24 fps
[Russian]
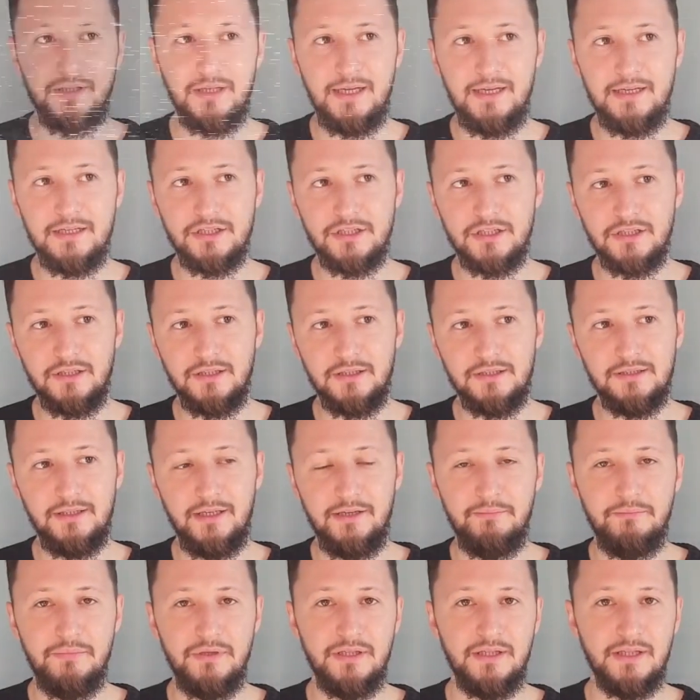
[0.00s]
Дальше,
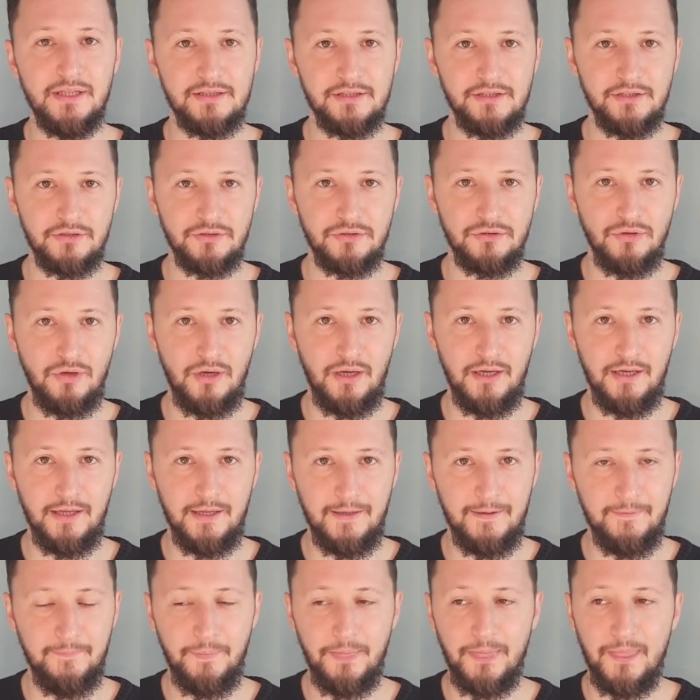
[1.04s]
либидо
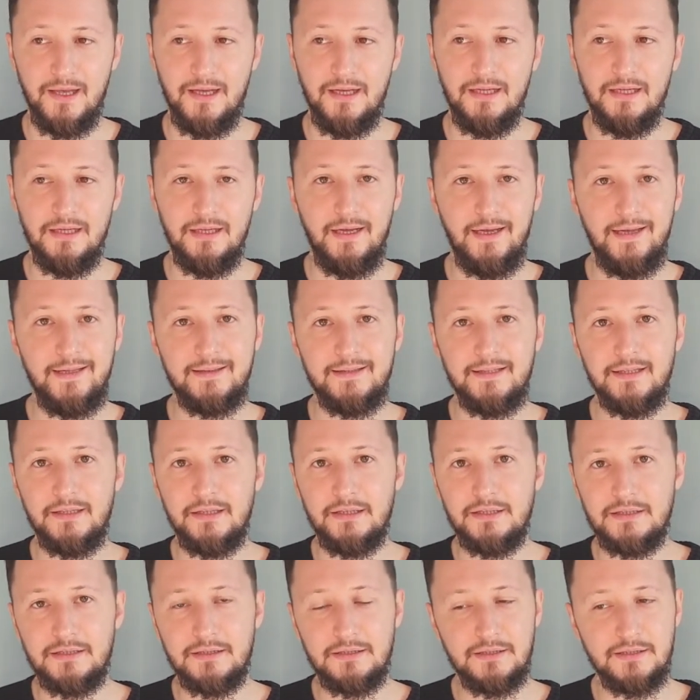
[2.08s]
сексуальное.
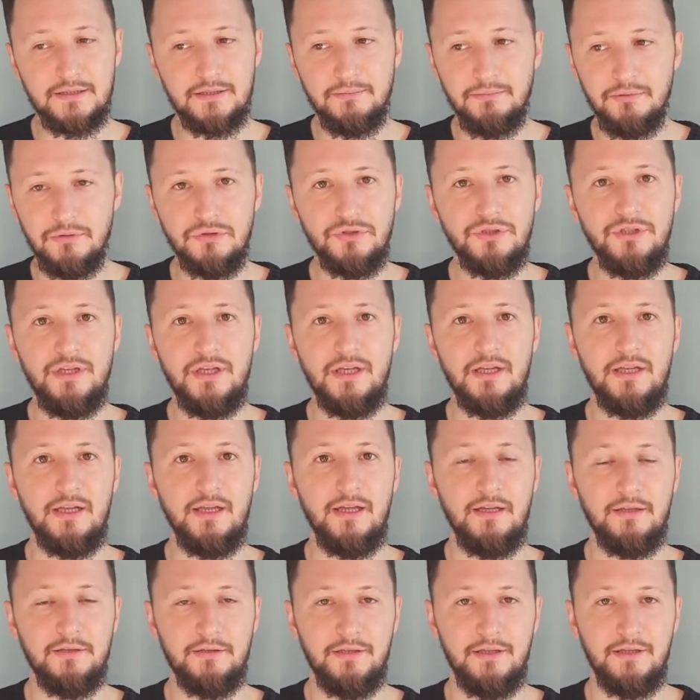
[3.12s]
Это
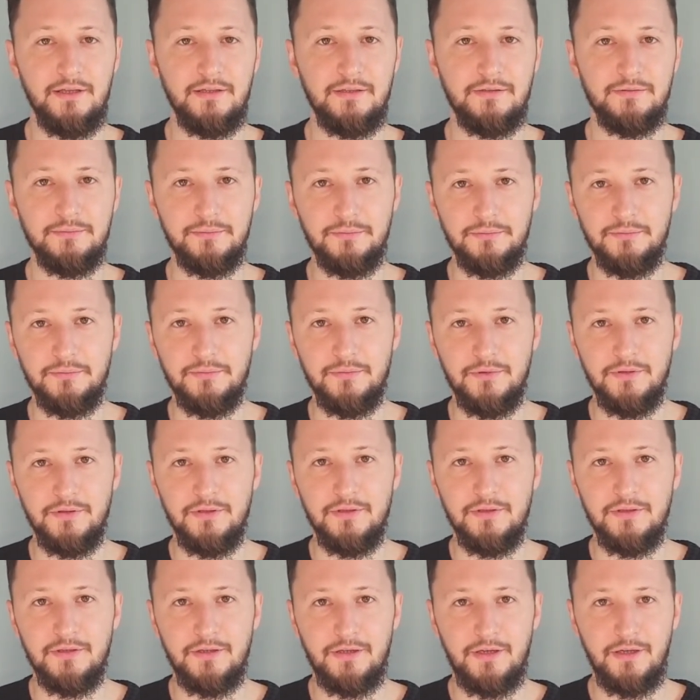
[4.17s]
заблуждение, да,
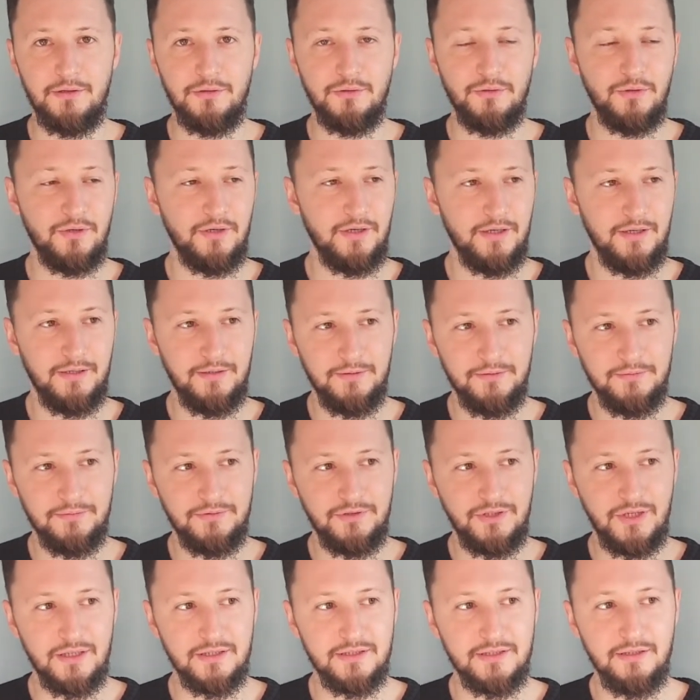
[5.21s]
которая
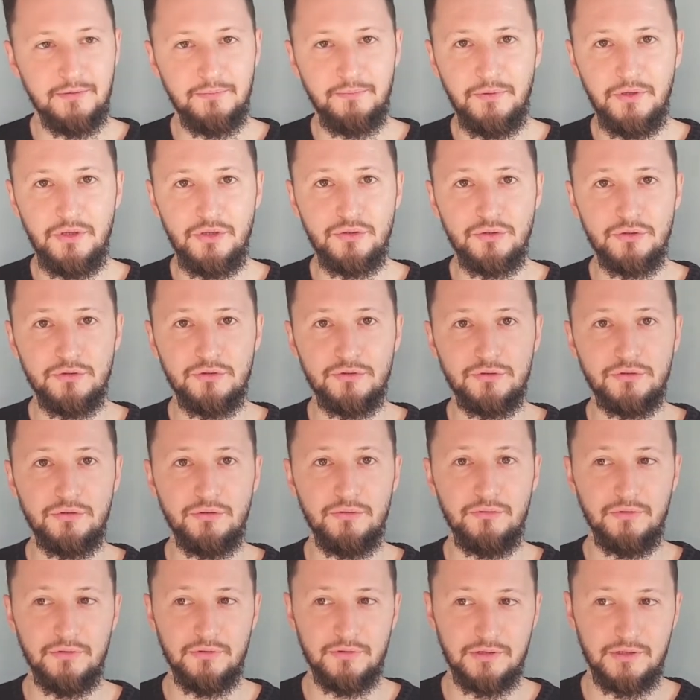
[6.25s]
часто пишут, что
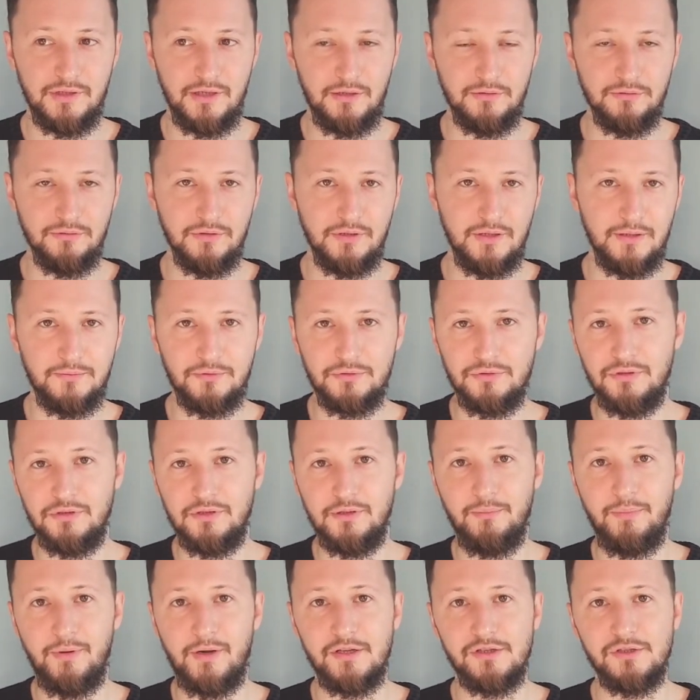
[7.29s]
вот сразу там что-то
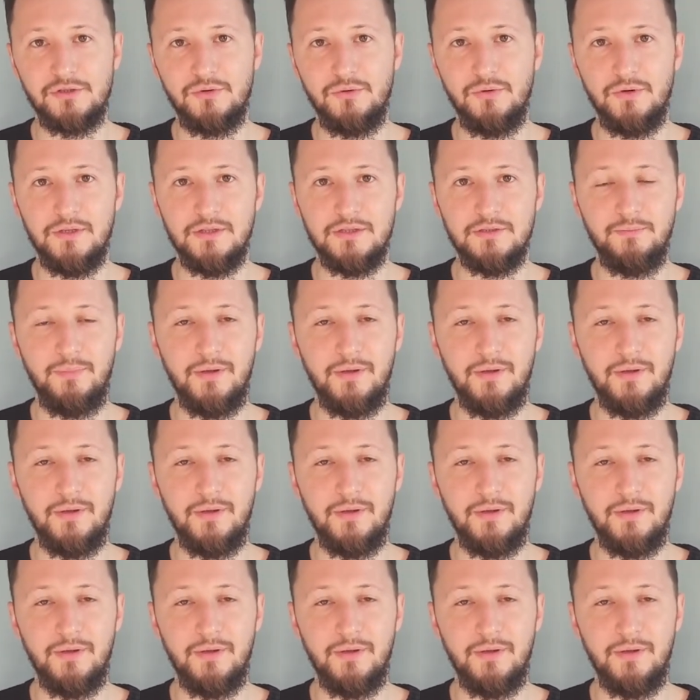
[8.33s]
происходит с